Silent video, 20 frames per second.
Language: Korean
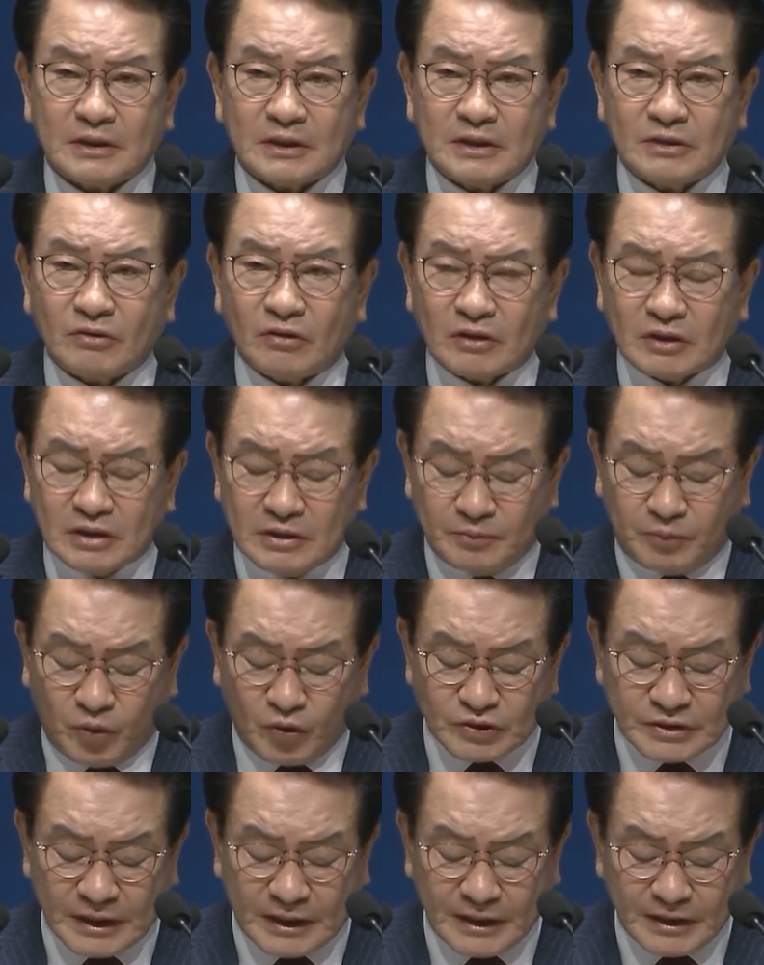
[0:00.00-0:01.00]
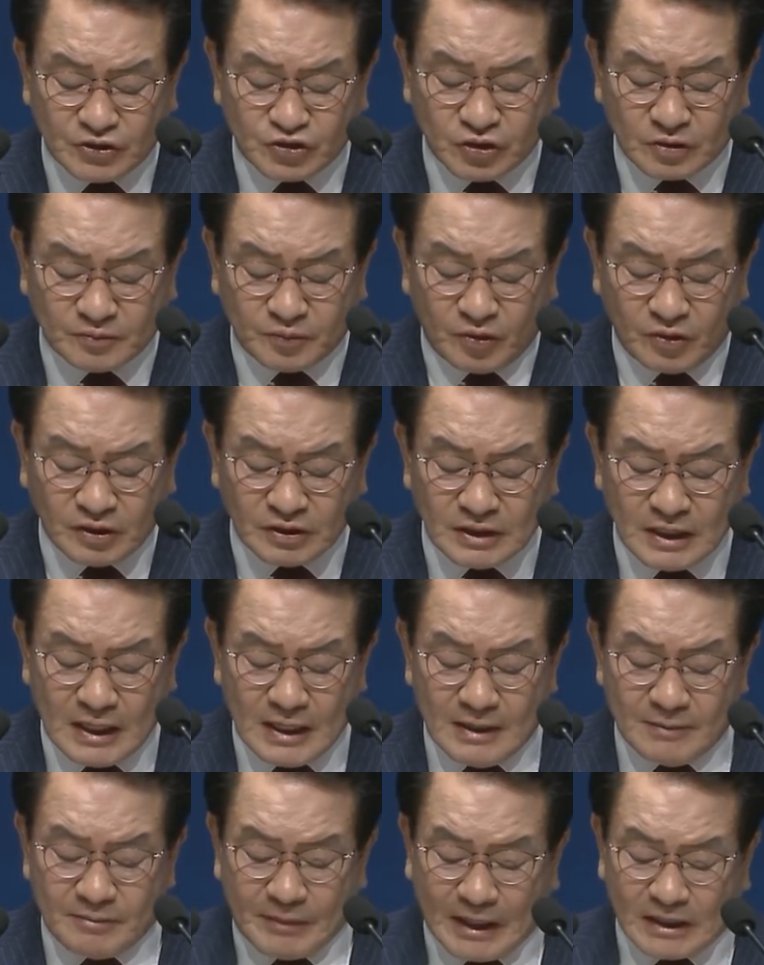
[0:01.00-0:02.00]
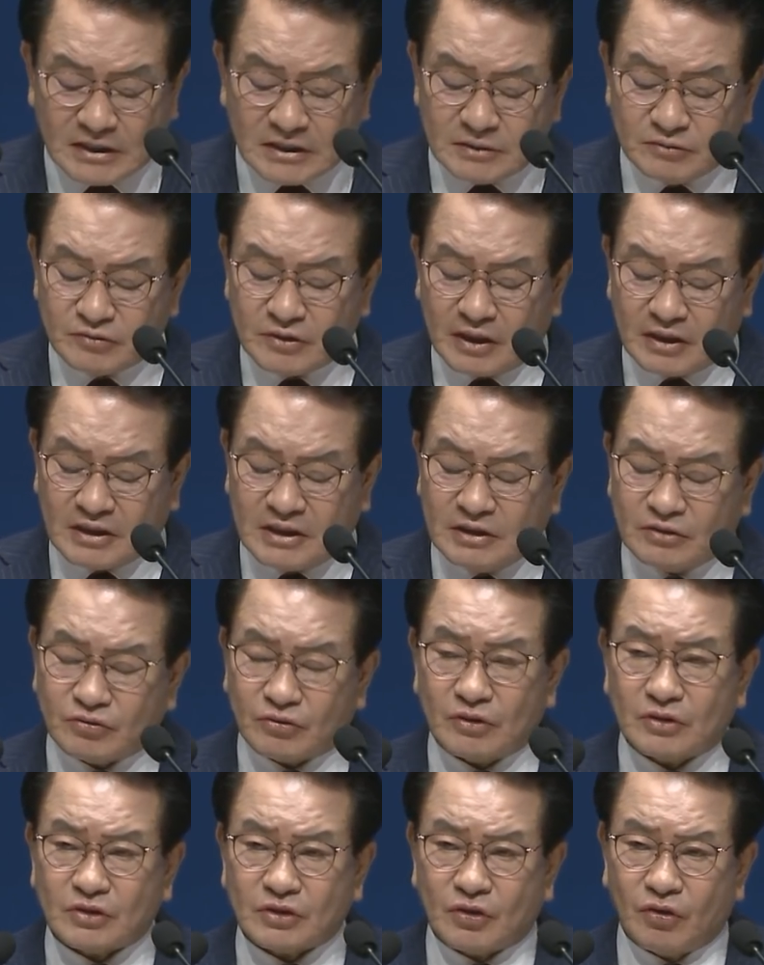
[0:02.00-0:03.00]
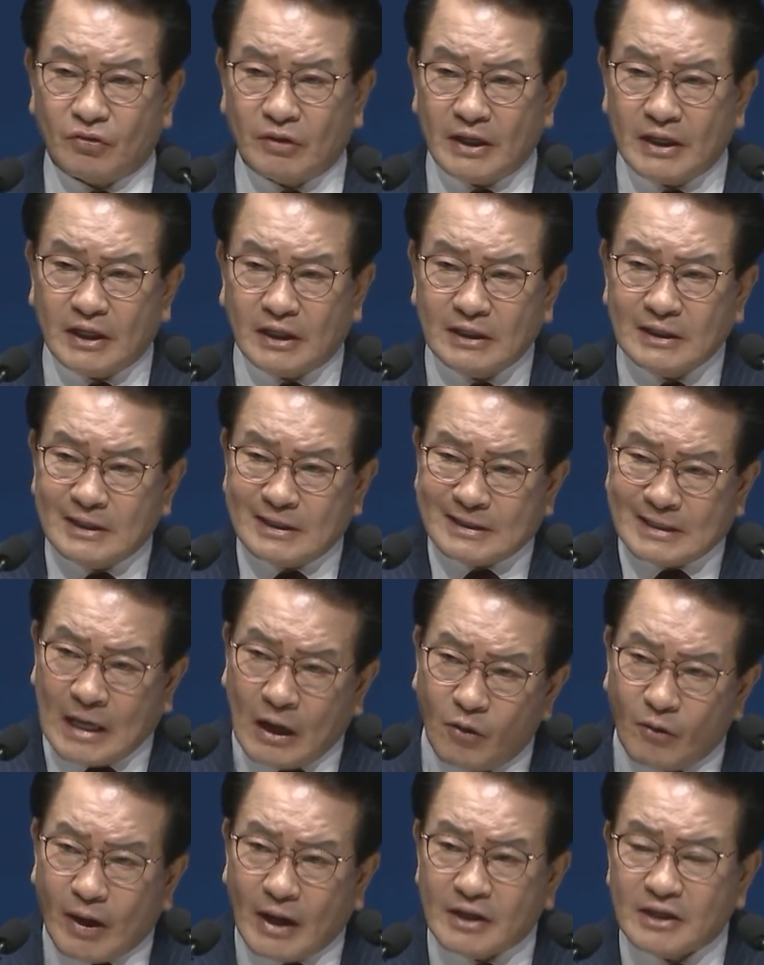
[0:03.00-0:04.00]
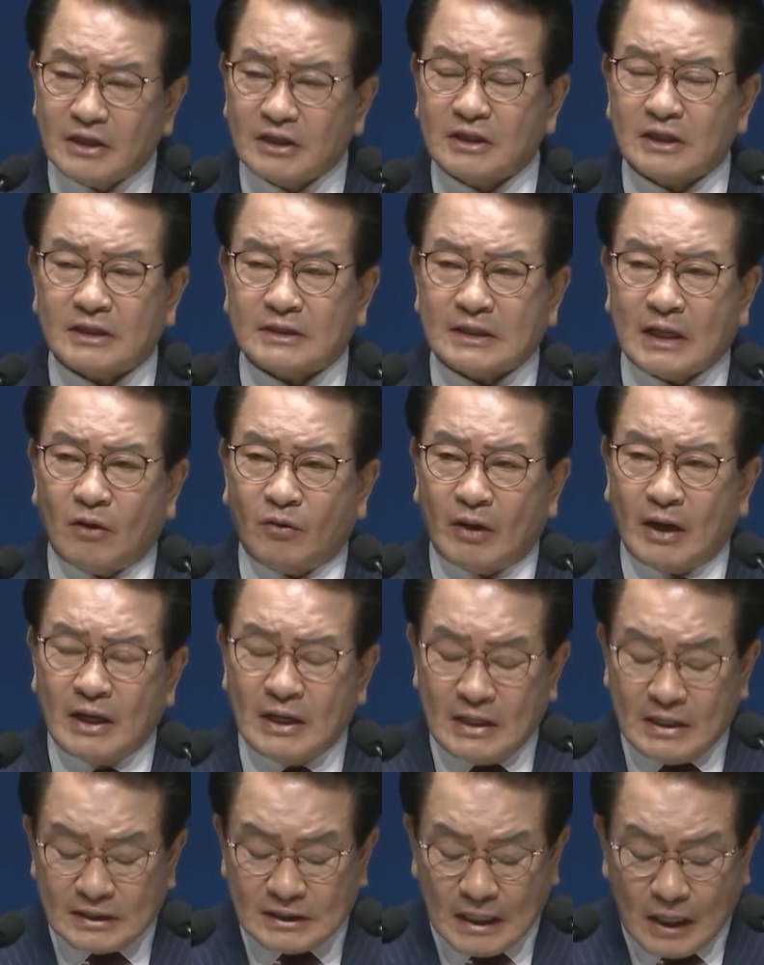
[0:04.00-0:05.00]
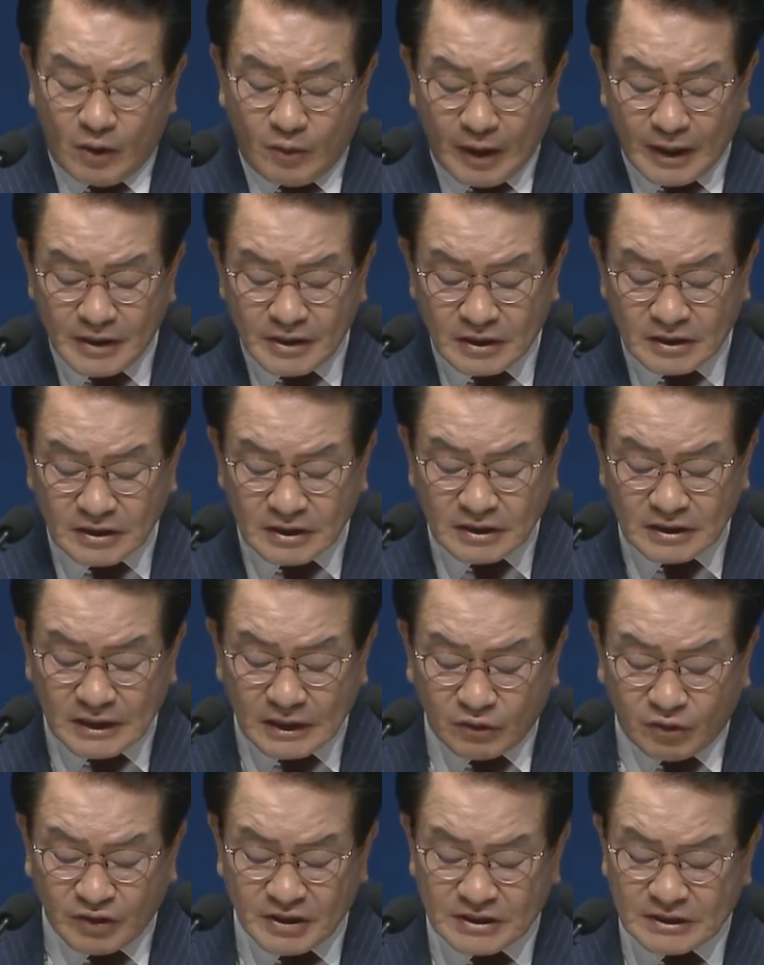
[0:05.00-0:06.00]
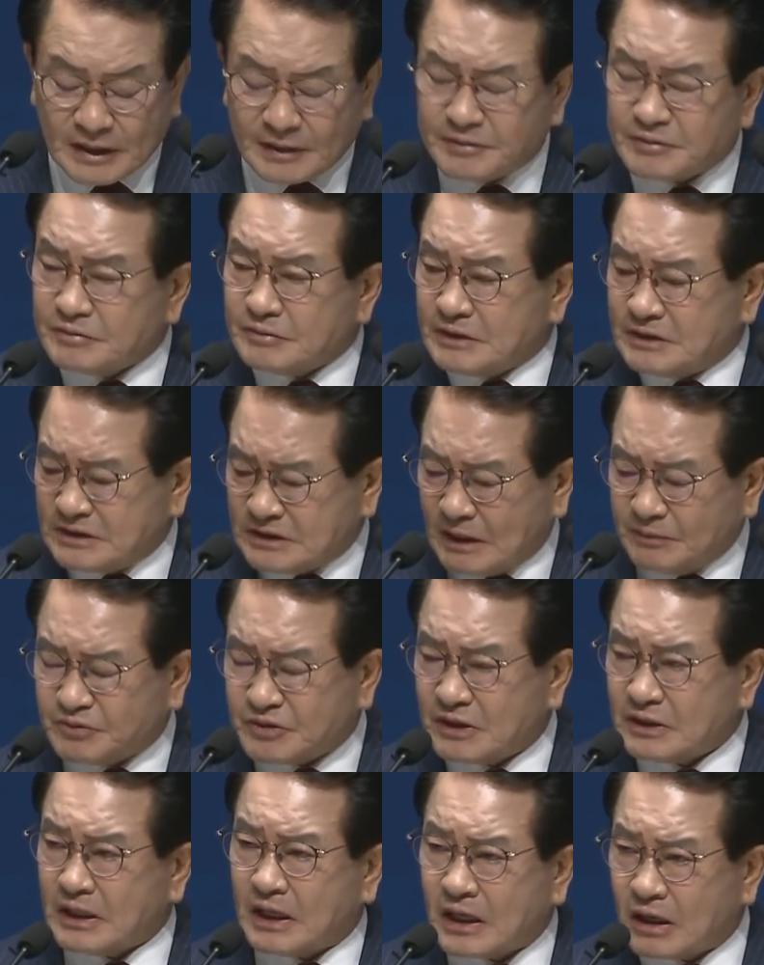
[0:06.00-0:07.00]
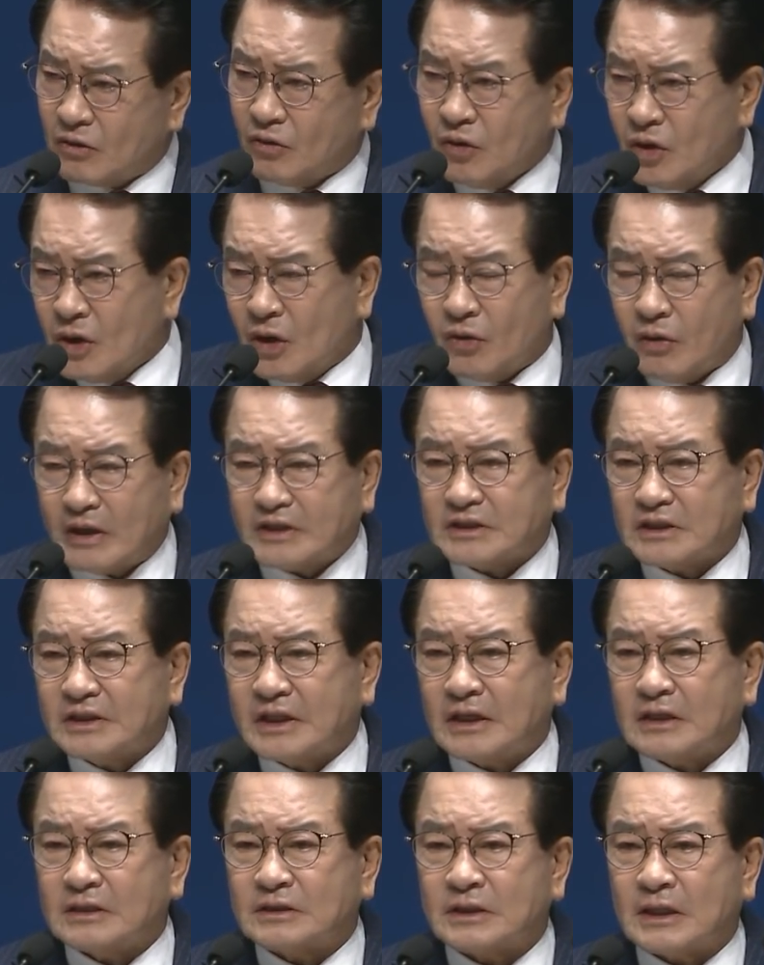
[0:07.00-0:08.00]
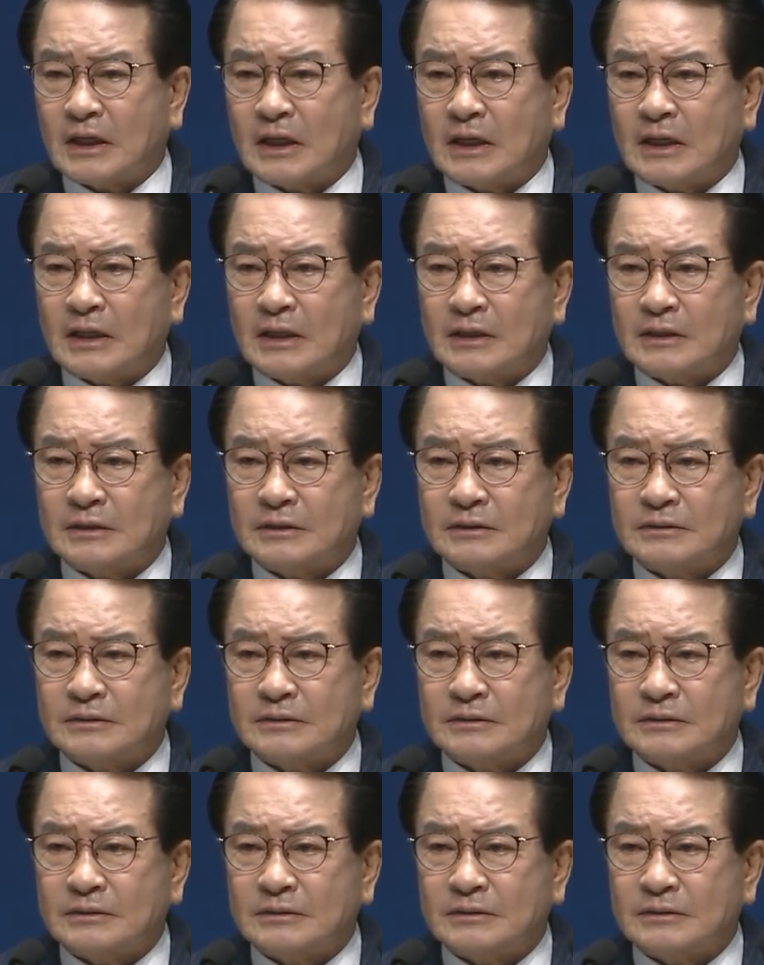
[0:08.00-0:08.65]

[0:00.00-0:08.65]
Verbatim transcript: 그리고 그 보좌의 축복은 말씀과 기도를 통하여 나와 연결, 나와, 나와 연결이 되고 237, 나라로 확산되는 거다.